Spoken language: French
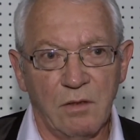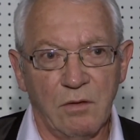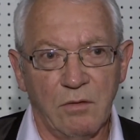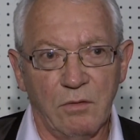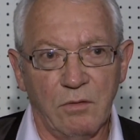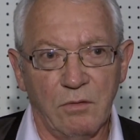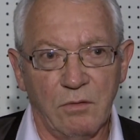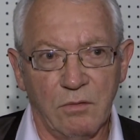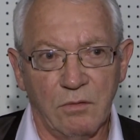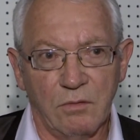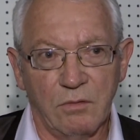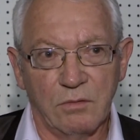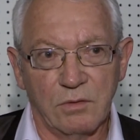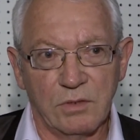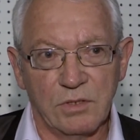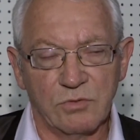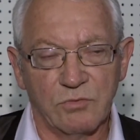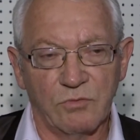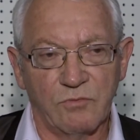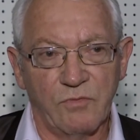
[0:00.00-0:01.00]
Euh,
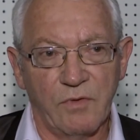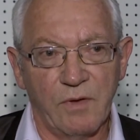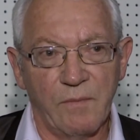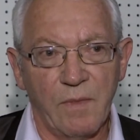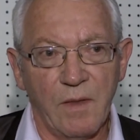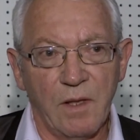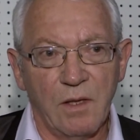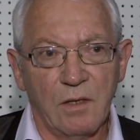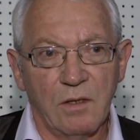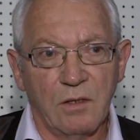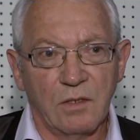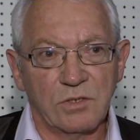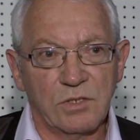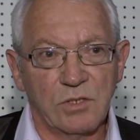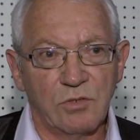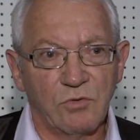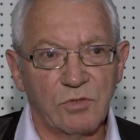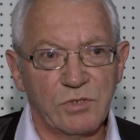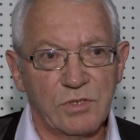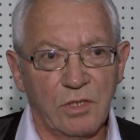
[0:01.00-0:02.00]
qui sont faits. En ce qui
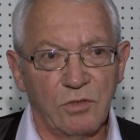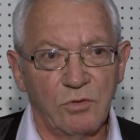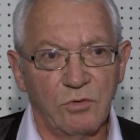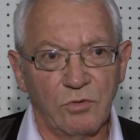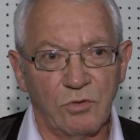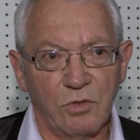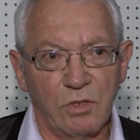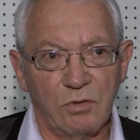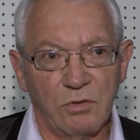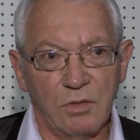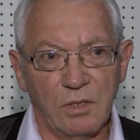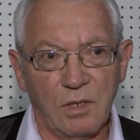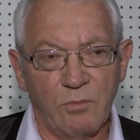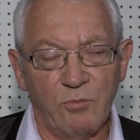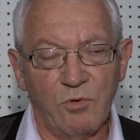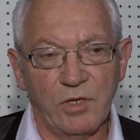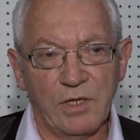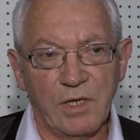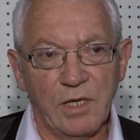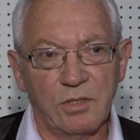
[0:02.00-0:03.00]
concerne donc la
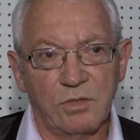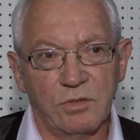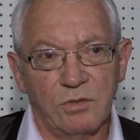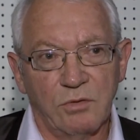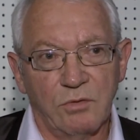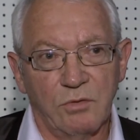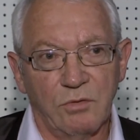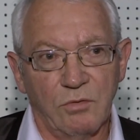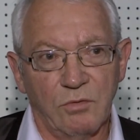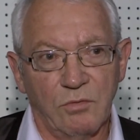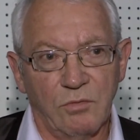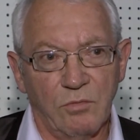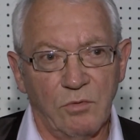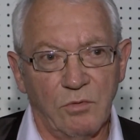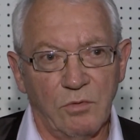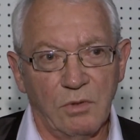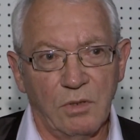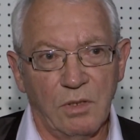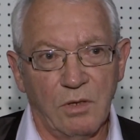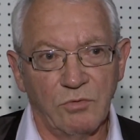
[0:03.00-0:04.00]
boquette,
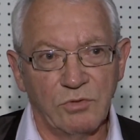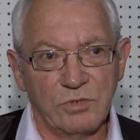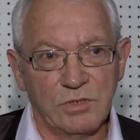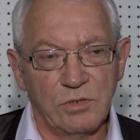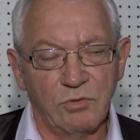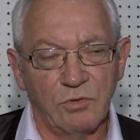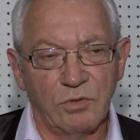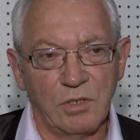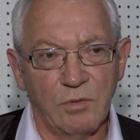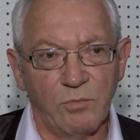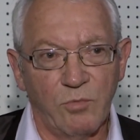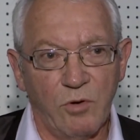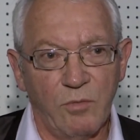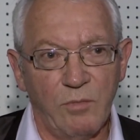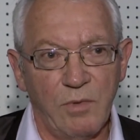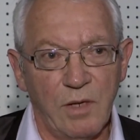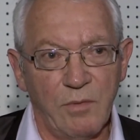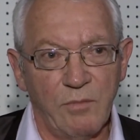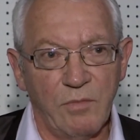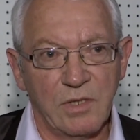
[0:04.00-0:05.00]
là aussi donc les
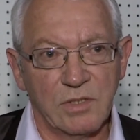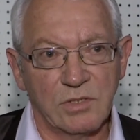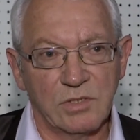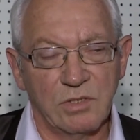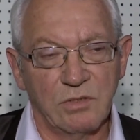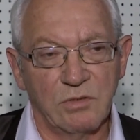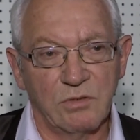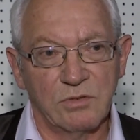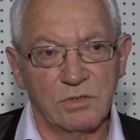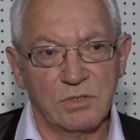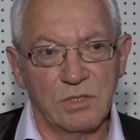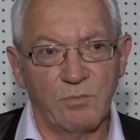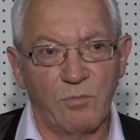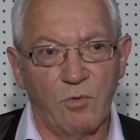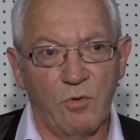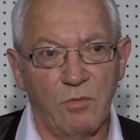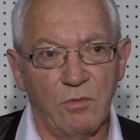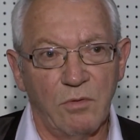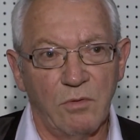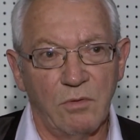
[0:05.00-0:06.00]
problèmes. Est-ce que c'est
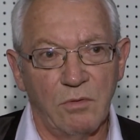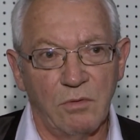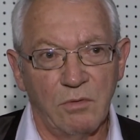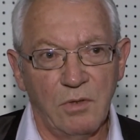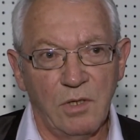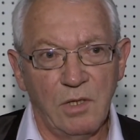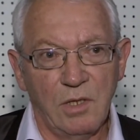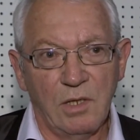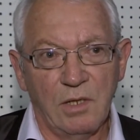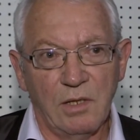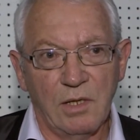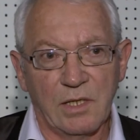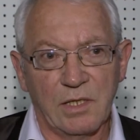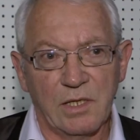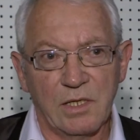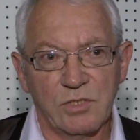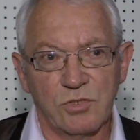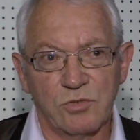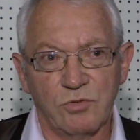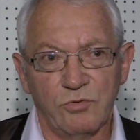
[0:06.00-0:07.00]
la
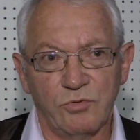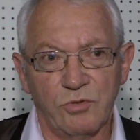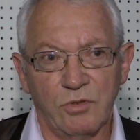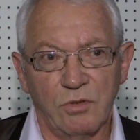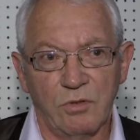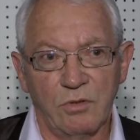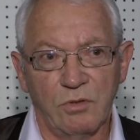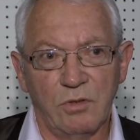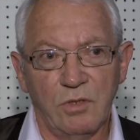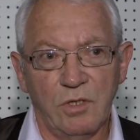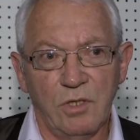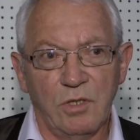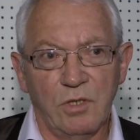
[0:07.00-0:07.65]
création d'un